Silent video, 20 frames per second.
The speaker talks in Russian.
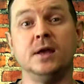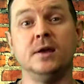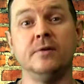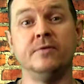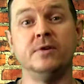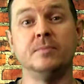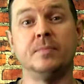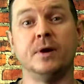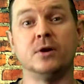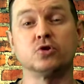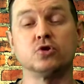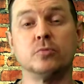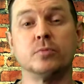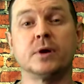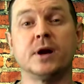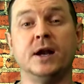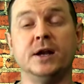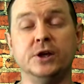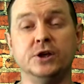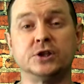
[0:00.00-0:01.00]
и в
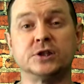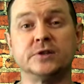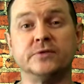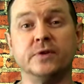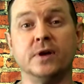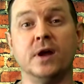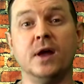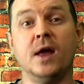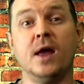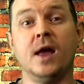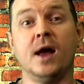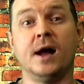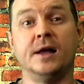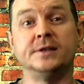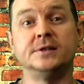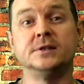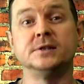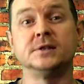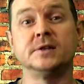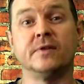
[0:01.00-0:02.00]
небольшом количестве.
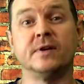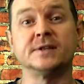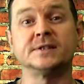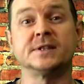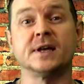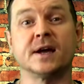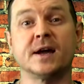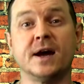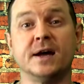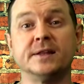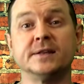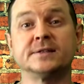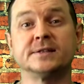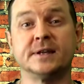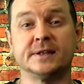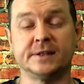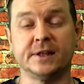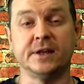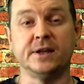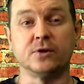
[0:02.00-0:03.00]
1-2 стакана
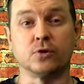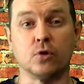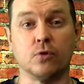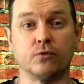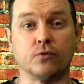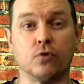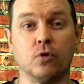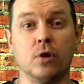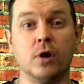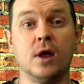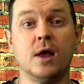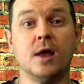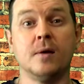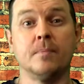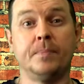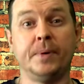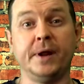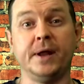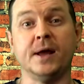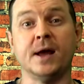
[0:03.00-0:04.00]
за тренировку.
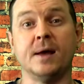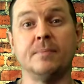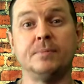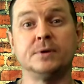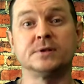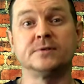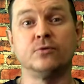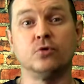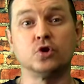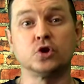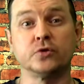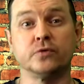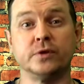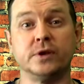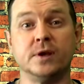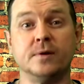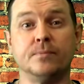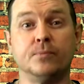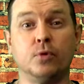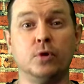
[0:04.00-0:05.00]
При
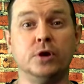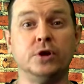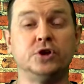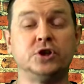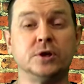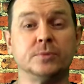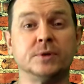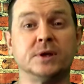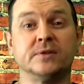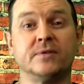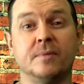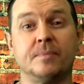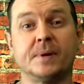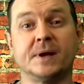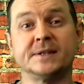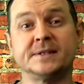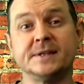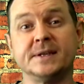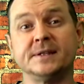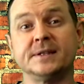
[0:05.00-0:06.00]
обезвоживании более чем на
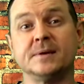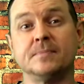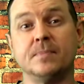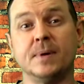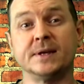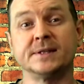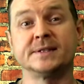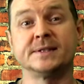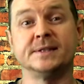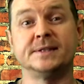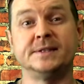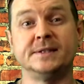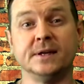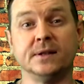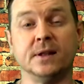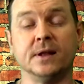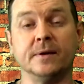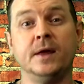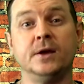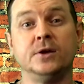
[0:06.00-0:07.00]
2% массы
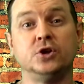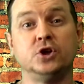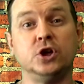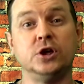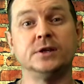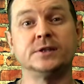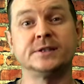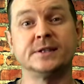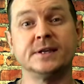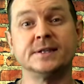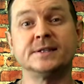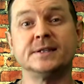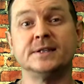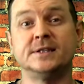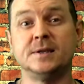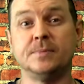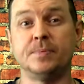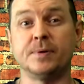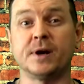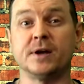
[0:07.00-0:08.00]
тела ЧСС
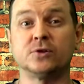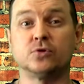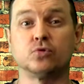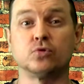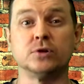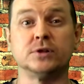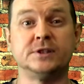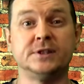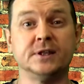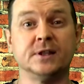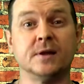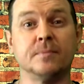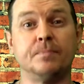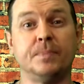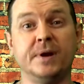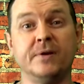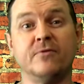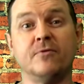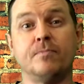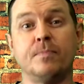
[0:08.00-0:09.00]
и температура тела
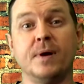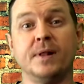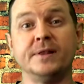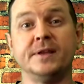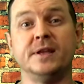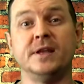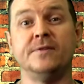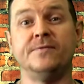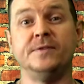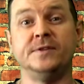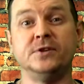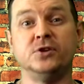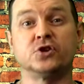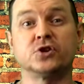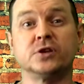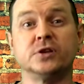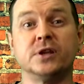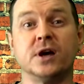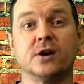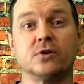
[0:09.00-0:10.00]
при выполнении
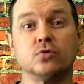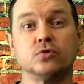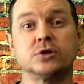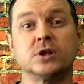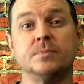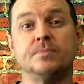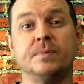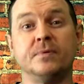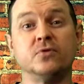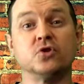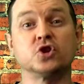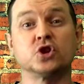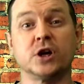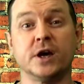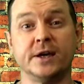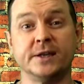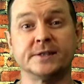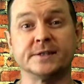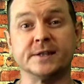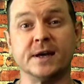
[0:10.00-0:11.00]
физической нагрузки
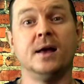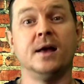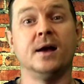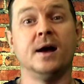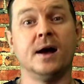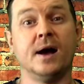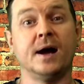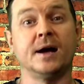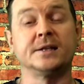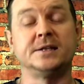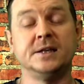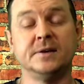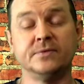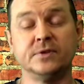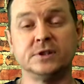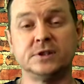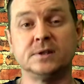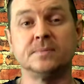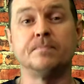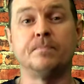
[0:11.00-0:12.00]
повышается, а
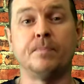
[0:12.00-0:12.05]
активность